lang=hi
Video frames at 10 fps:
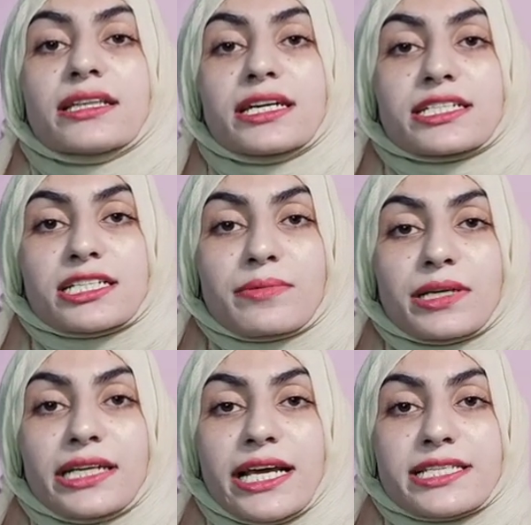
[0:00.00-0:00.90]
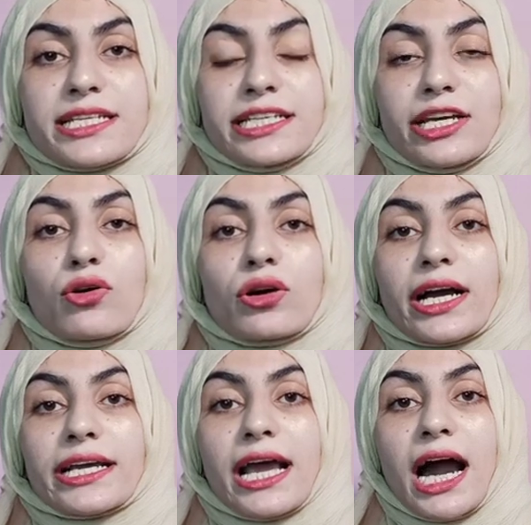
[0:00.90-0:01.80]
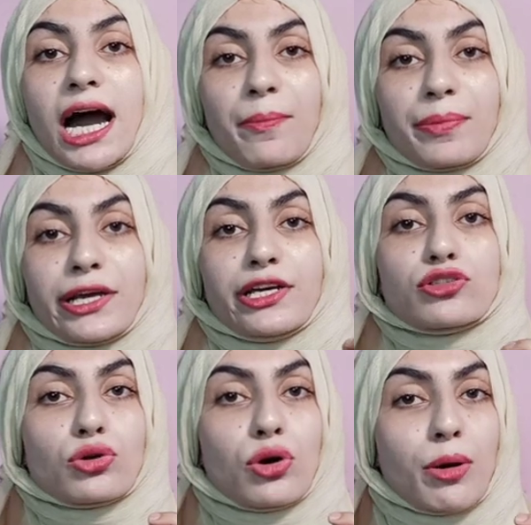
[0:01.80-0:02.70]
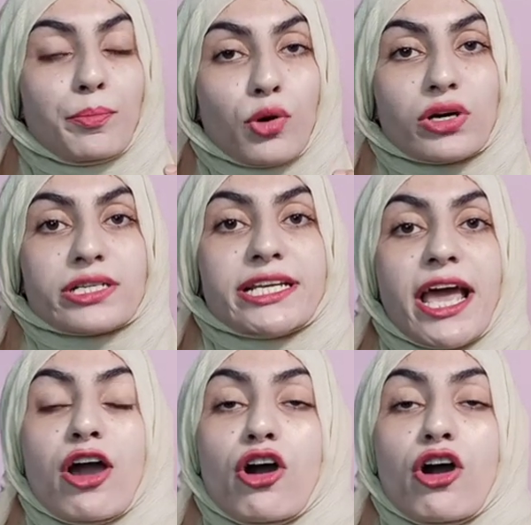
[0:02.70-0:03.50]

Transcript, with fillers: अंदर जजब करना है इससे ये होगा कि आपके जो पोर्स हैं